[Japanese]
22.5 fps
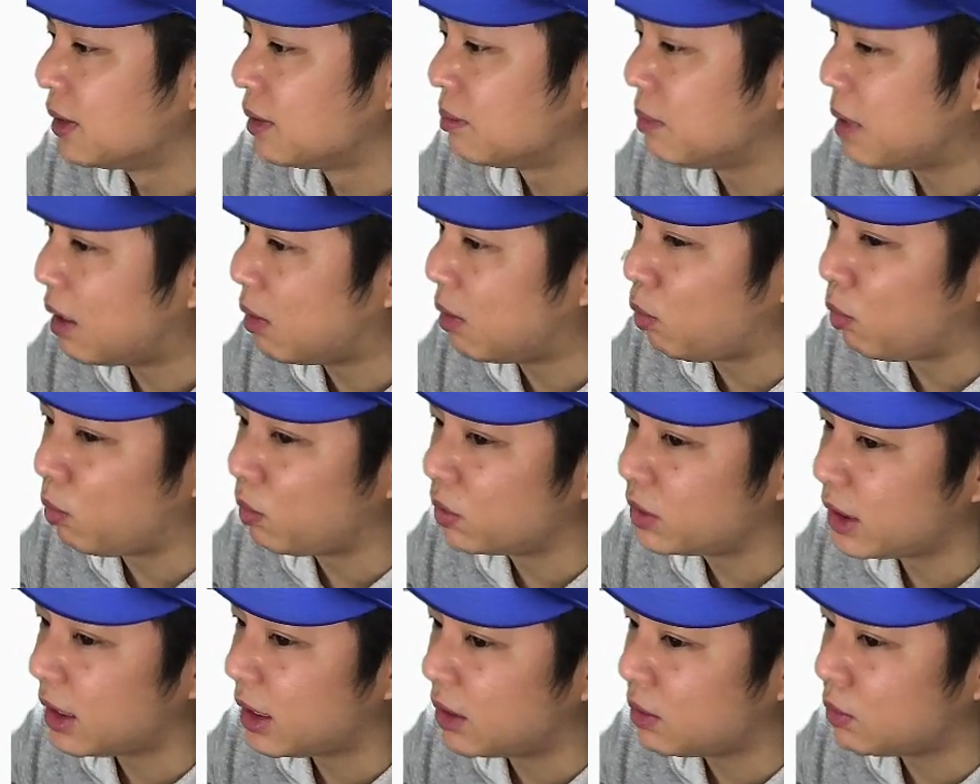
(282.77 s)
まあ
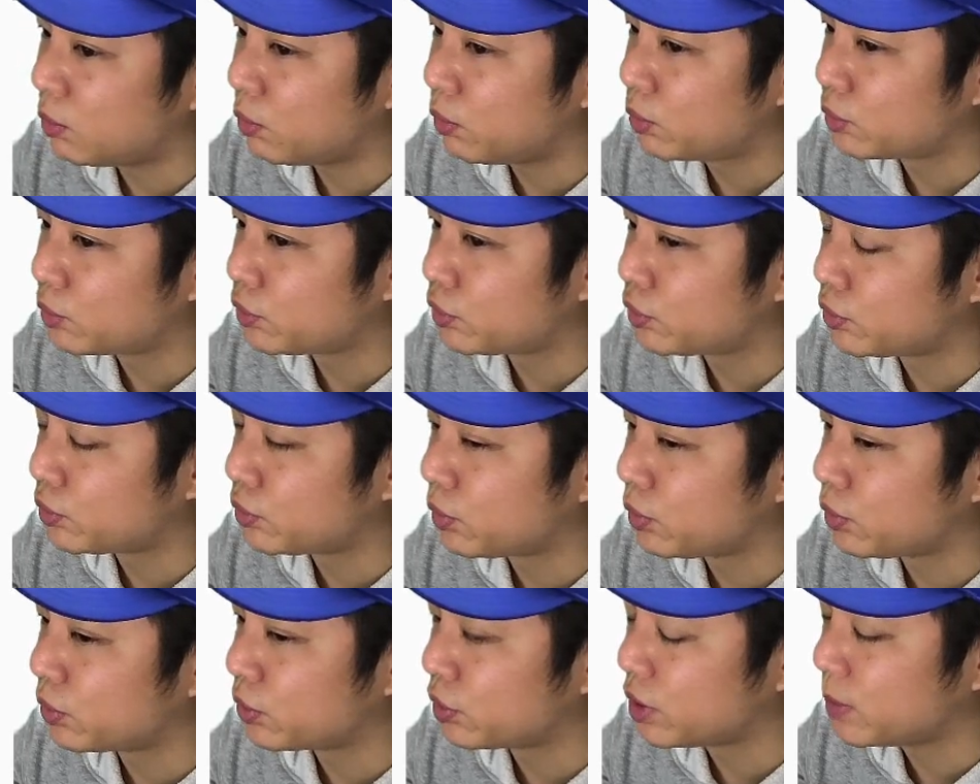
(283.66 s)
大瀬良投手
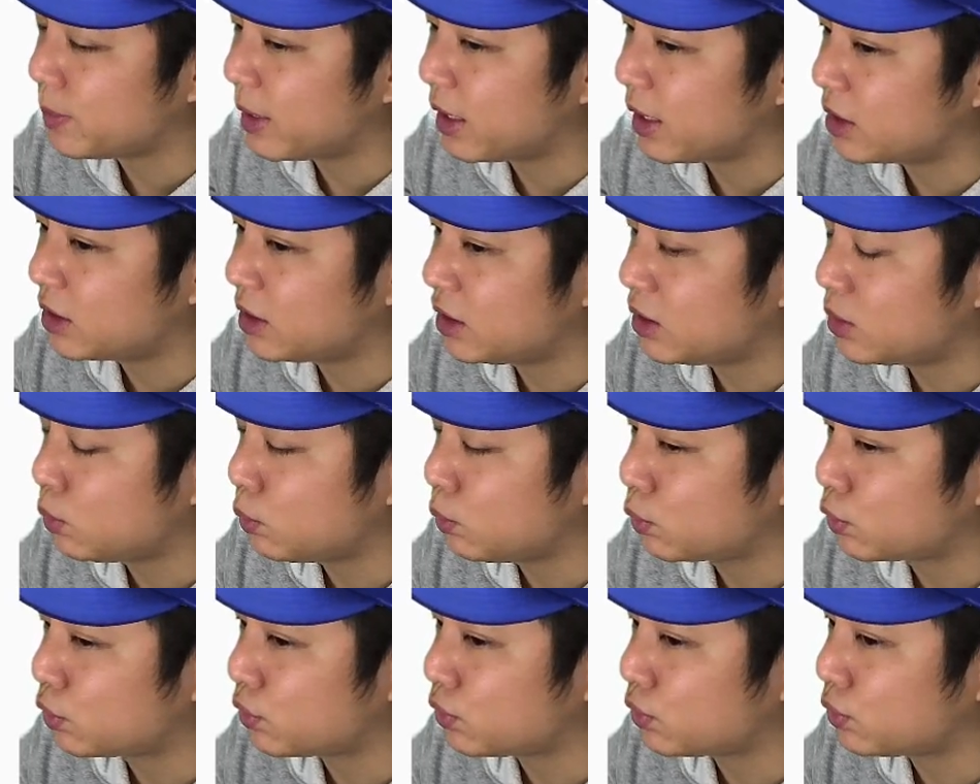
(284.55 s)
という素晴らしい
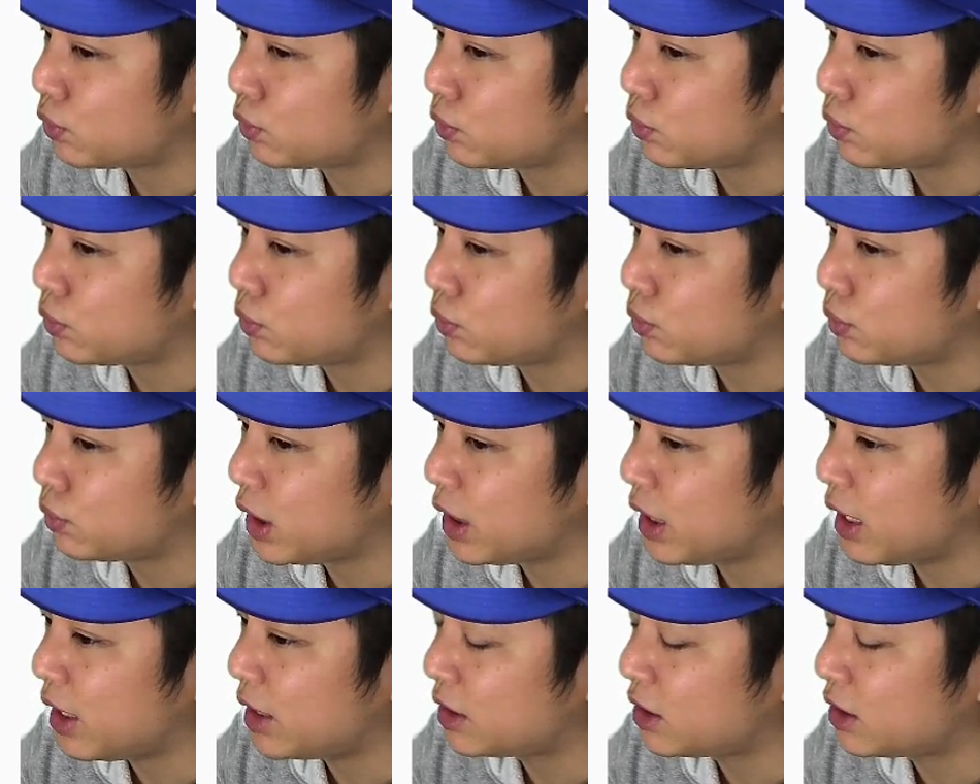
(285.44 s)
投手に
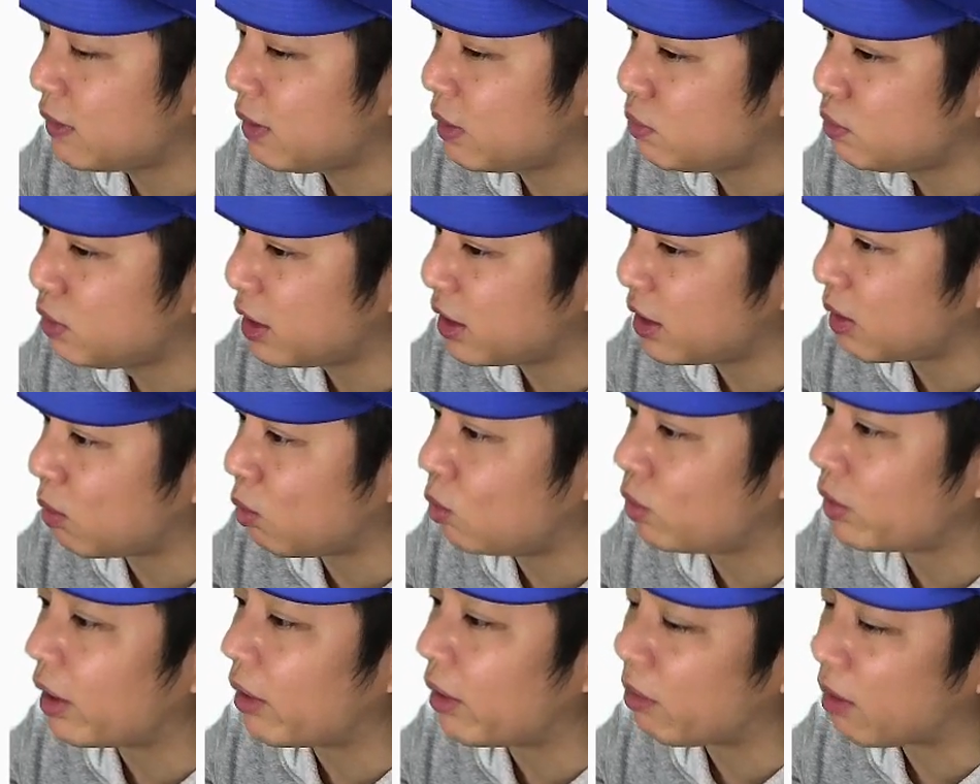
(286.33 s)
対しては打てた
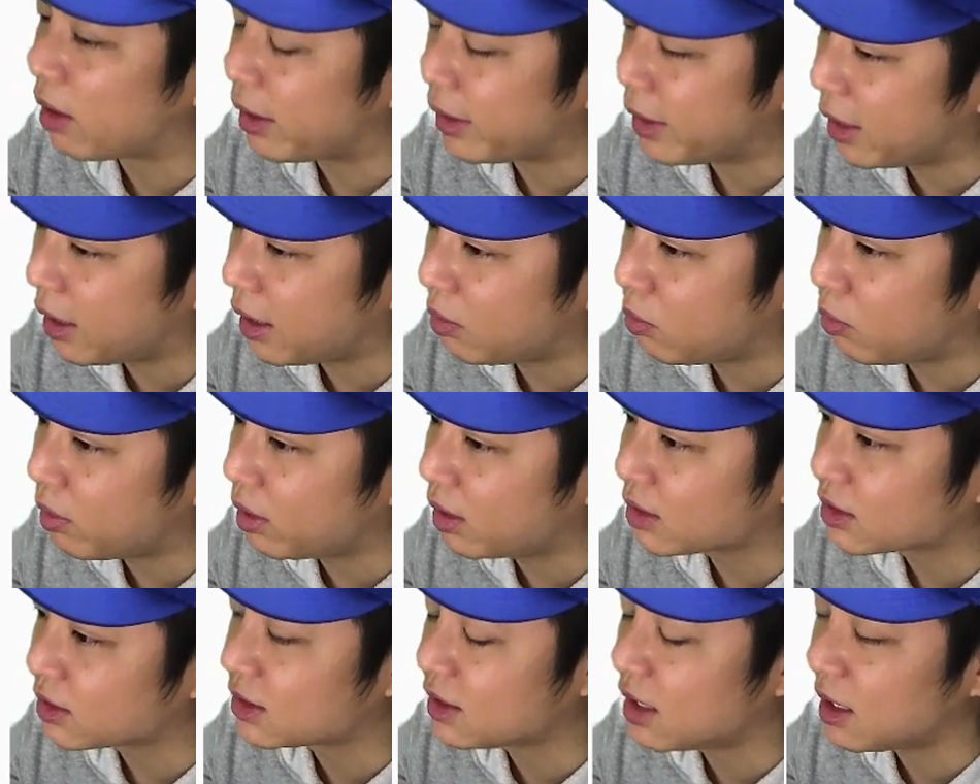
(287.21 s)
方なのかなこれ
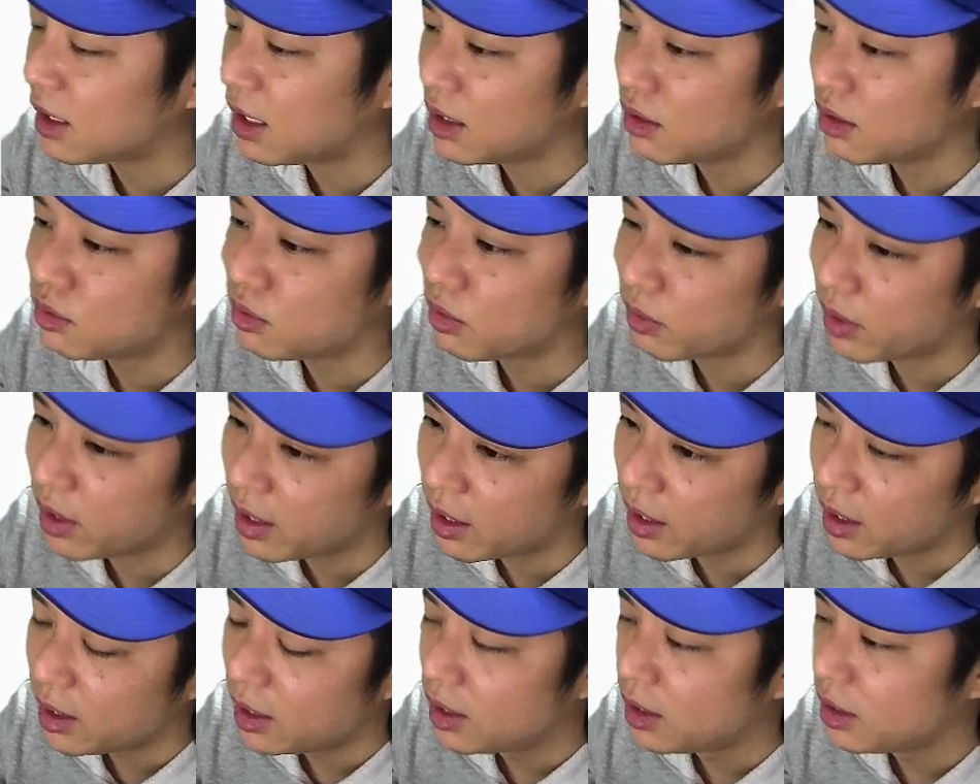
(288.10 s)
がつながると
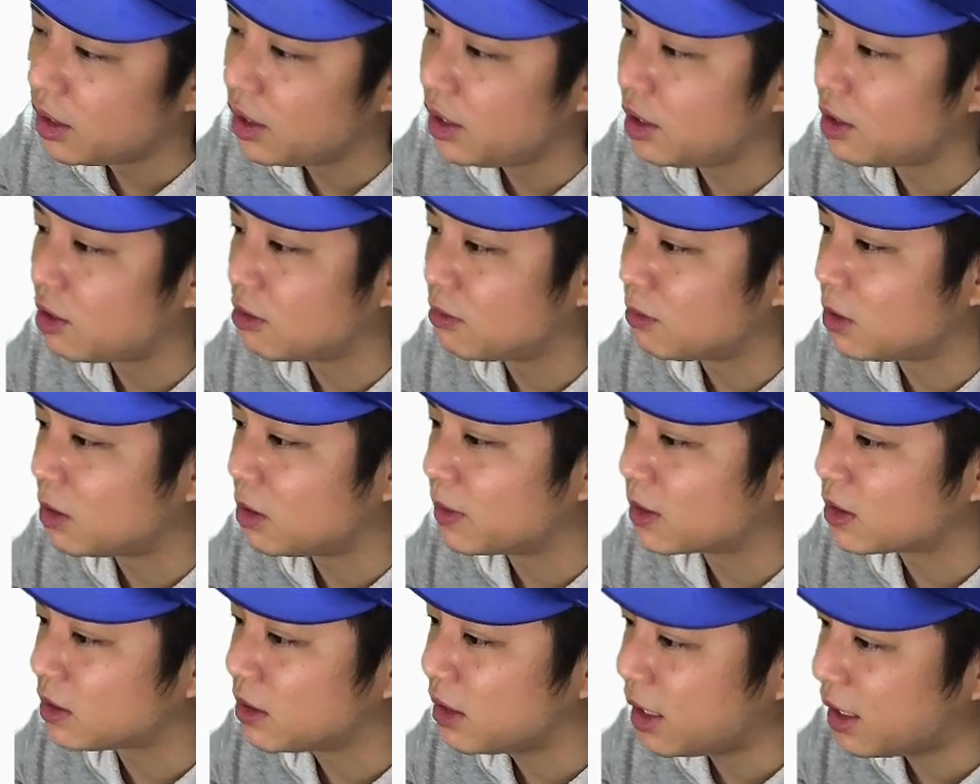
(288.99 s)
ねいいと思い
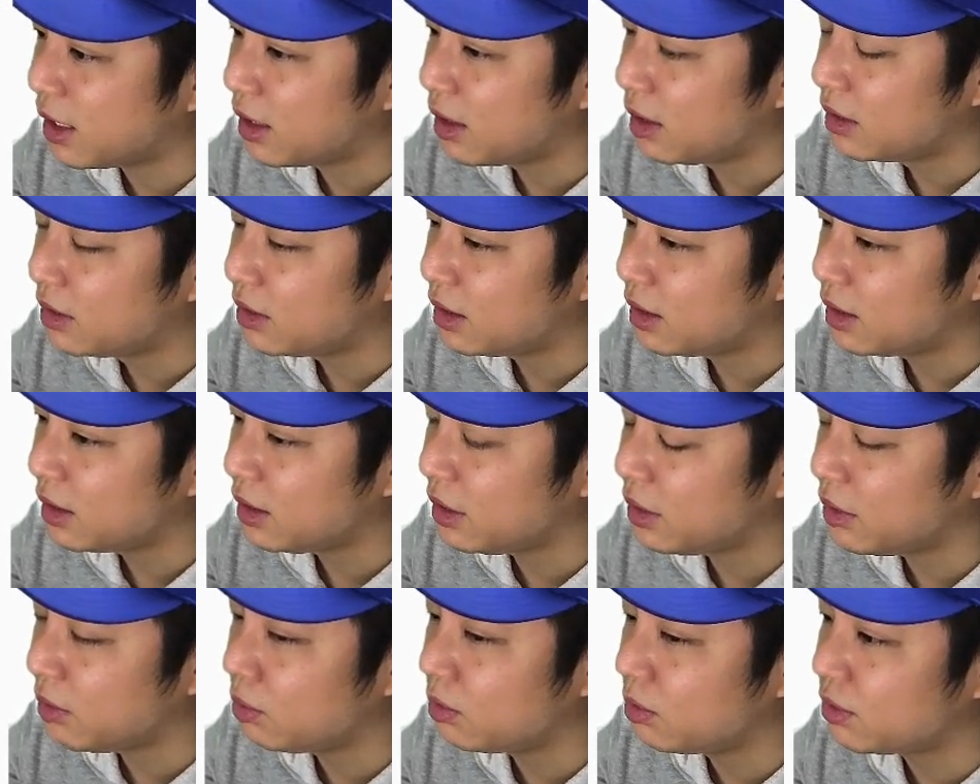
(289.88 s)
ますねで
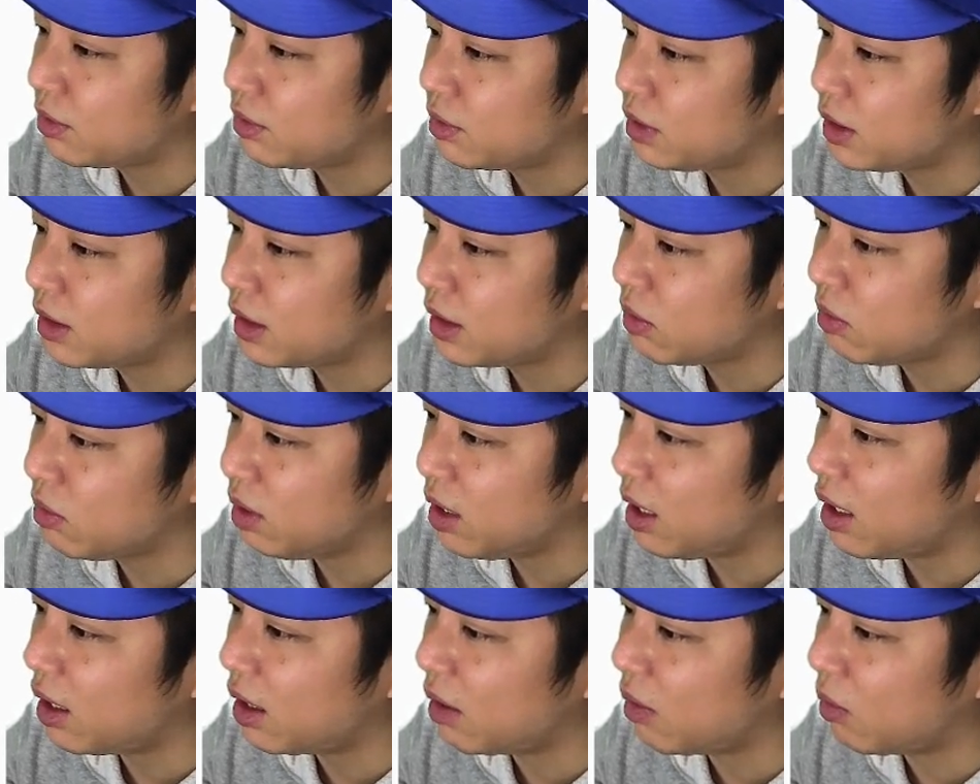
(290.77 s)
よく打ってたの
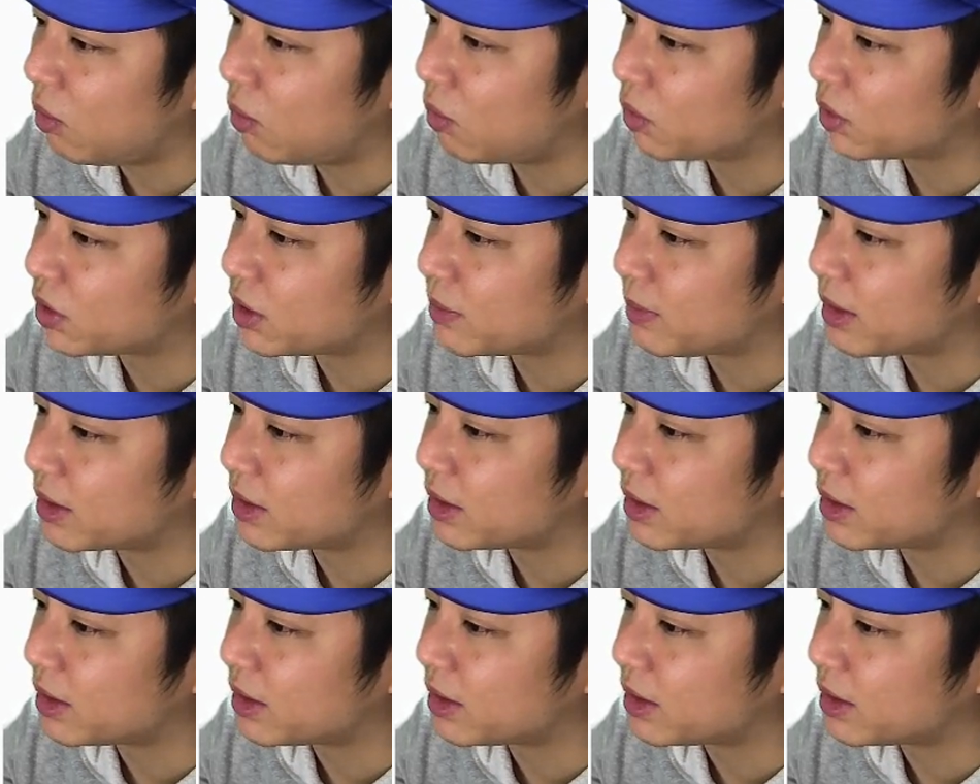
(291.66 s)
が大島